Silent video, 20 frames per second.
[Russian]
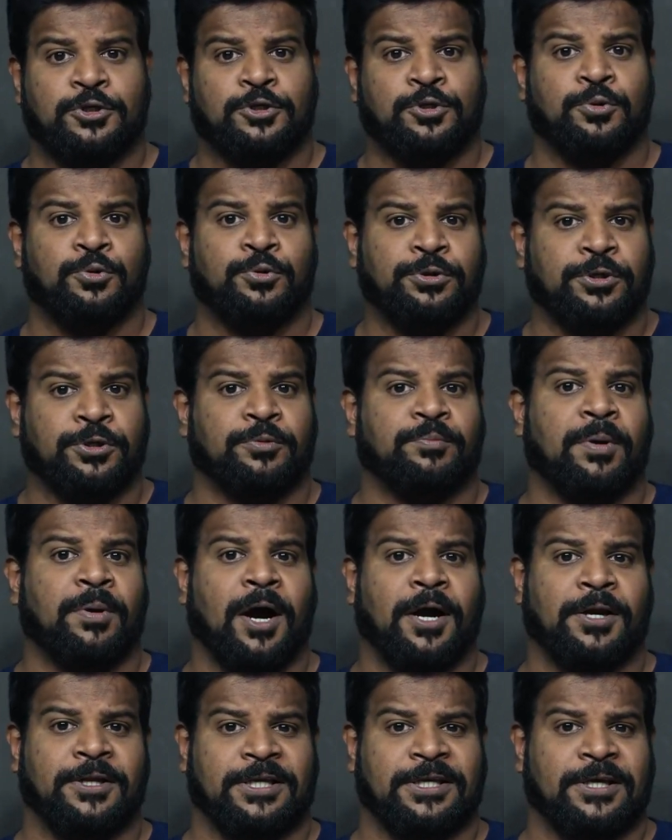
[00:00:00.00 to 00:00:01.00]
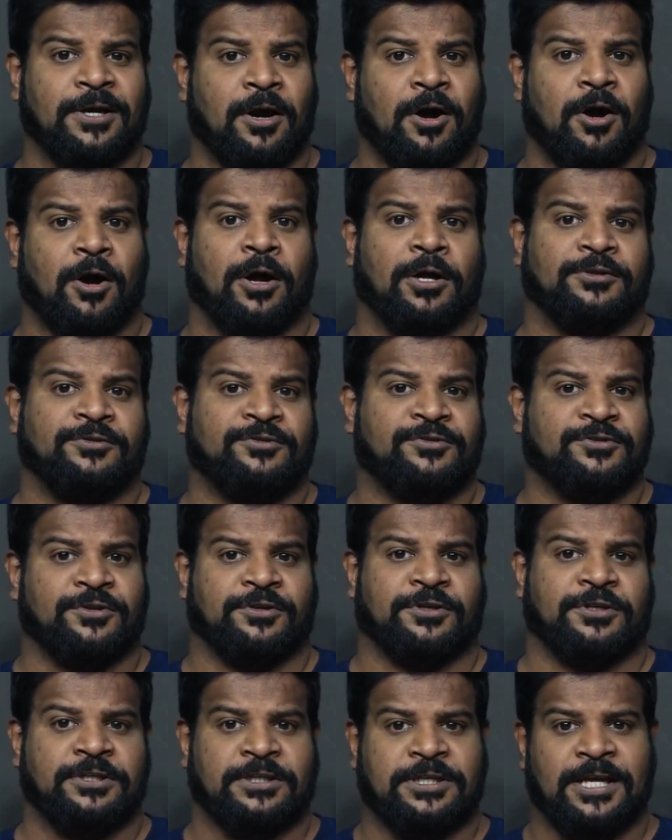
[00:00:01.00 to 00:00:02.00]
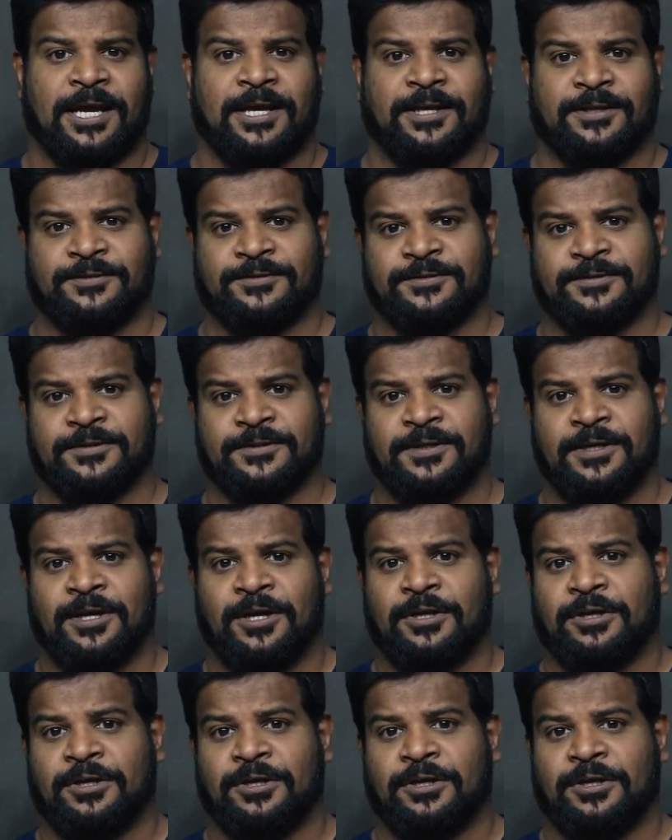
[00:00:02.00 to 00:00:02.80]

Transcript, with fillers: или даже воды в определенные дни.